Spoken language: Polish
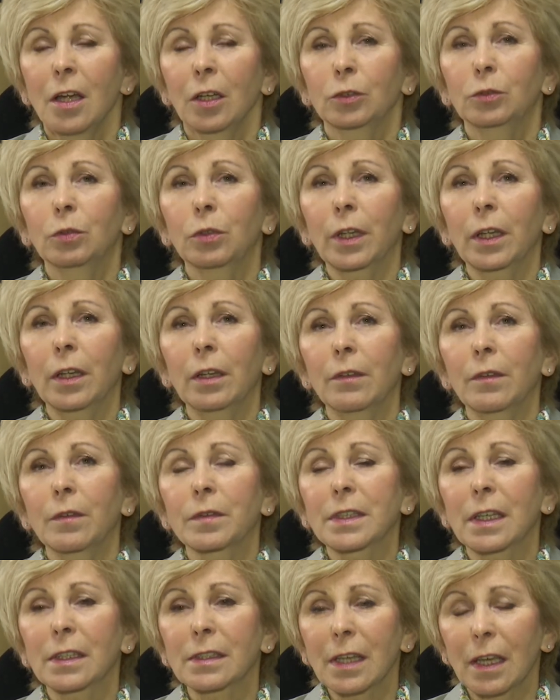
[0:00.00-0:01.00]
które w
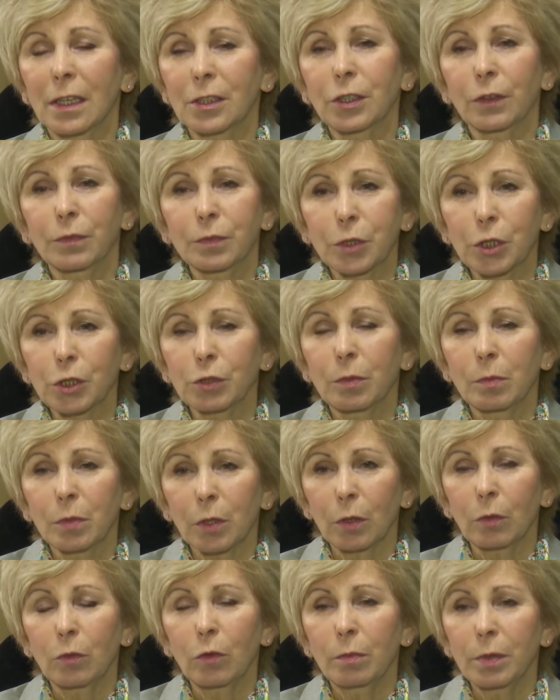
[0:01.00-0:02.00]
zasadzie w przyszłym
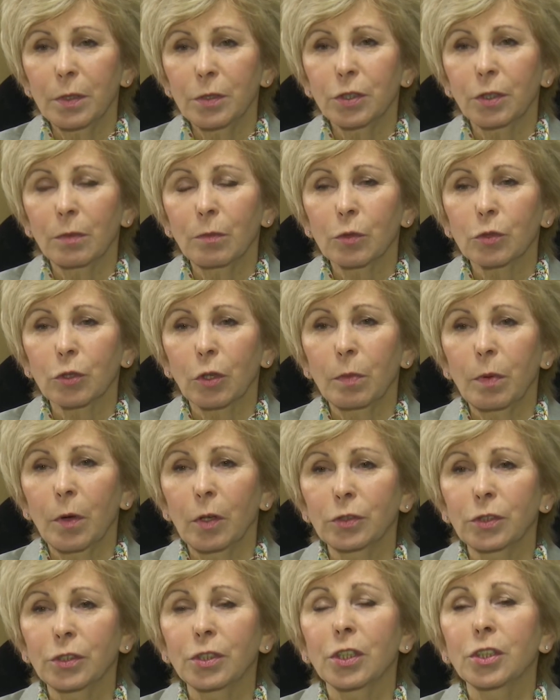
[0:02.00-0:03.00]
roku będziemy już
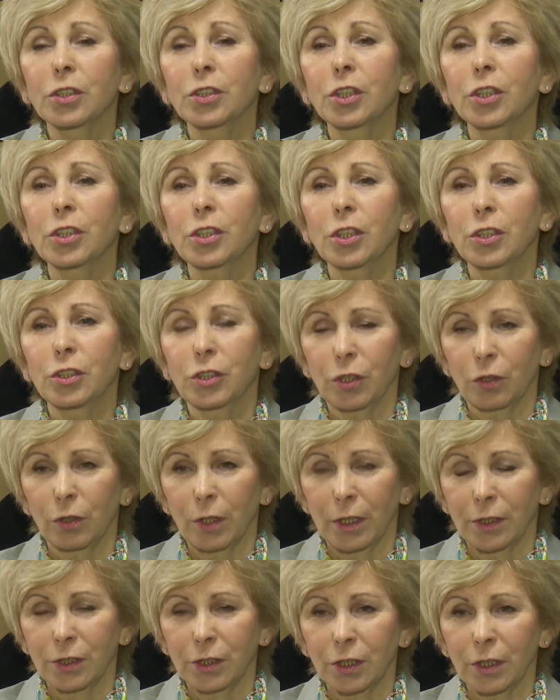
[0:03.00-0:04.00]
obchodzić
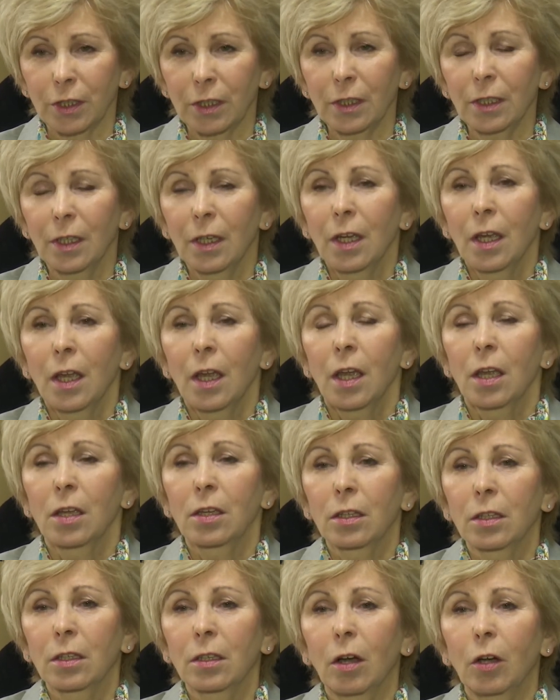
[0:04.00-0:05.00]
dziesięciolecie
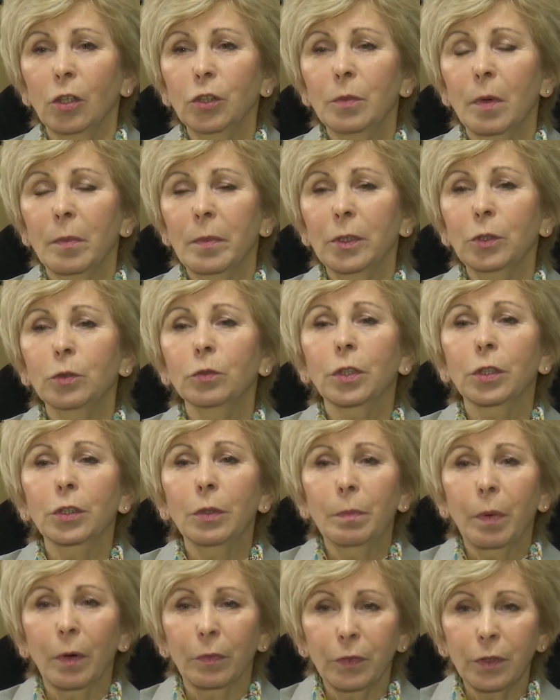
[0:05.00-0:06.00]
y, od momentu, kiedy
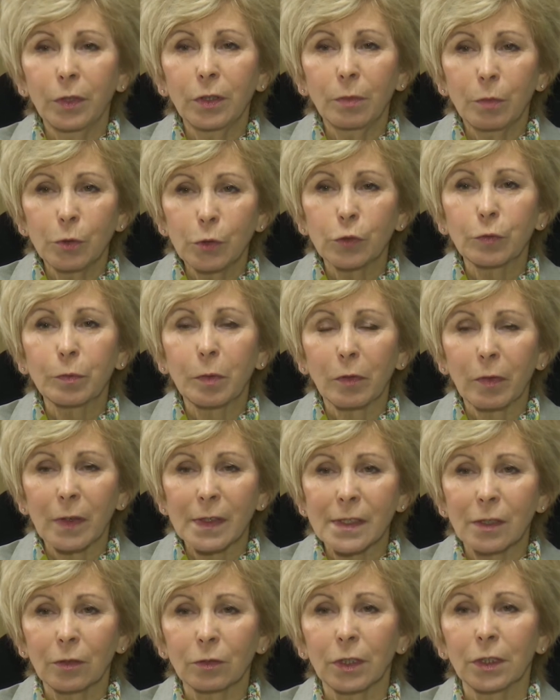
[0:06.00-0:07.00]
powinny być już
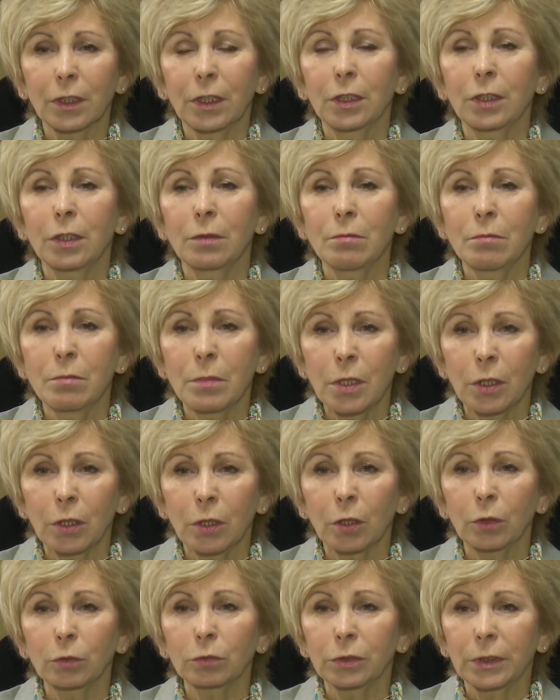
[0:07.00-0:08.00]
wprowadzone, kiedy
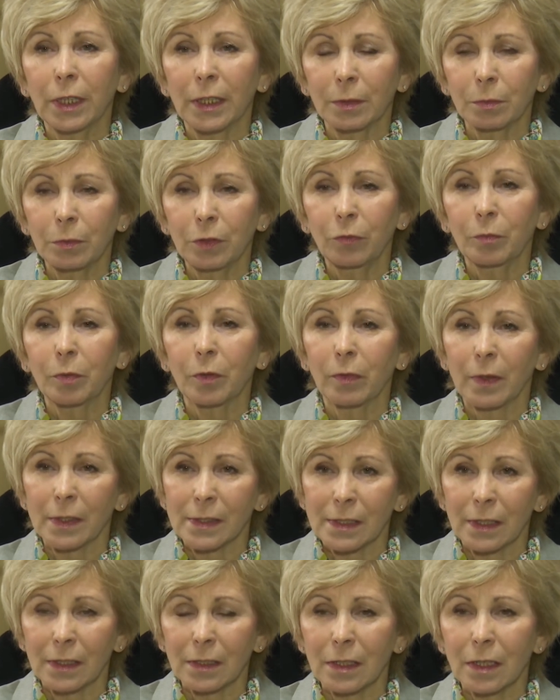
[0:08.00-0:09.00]
minął termin
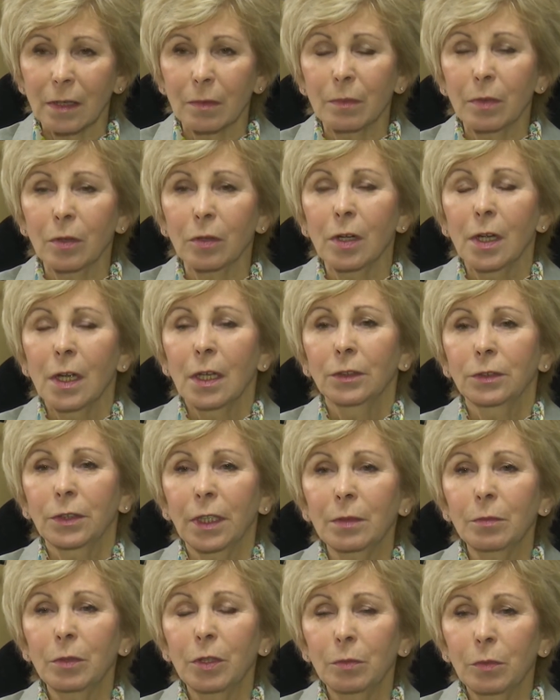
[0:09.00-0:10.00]
wprowadzenia, bo
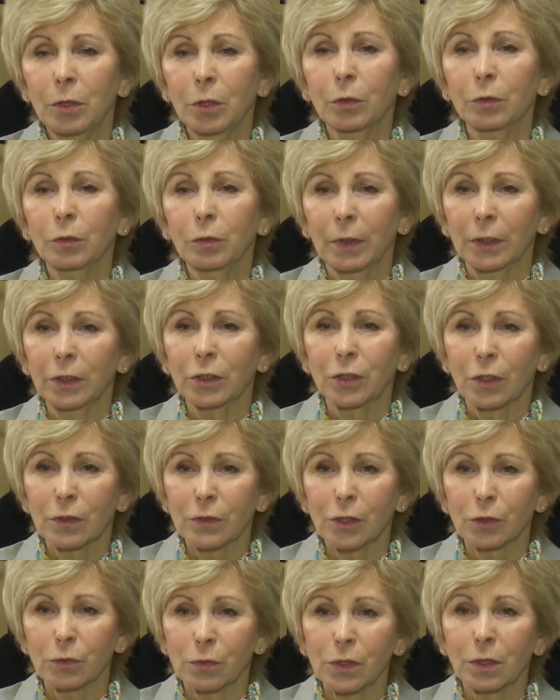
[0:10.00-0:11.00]
termin minął w
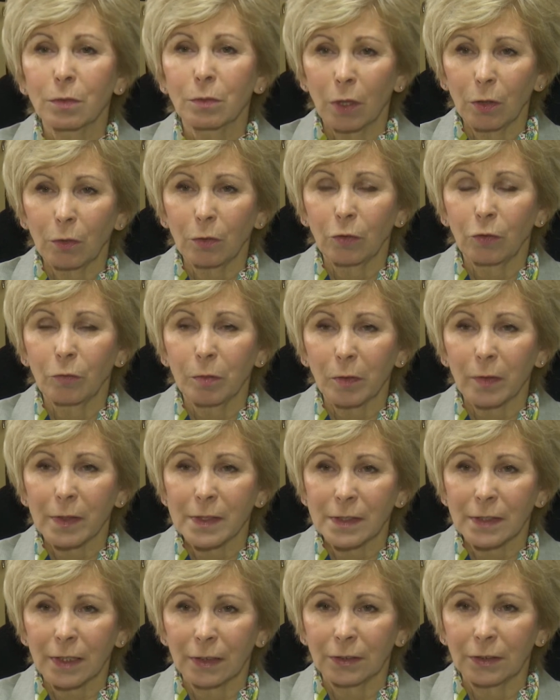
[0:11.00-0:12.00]
2006 roku
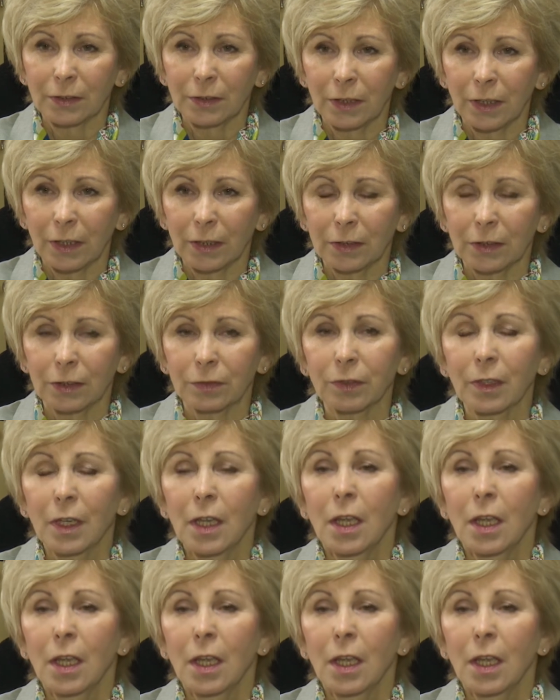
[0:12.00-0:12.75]
wprowadzenia tych dyrektyw.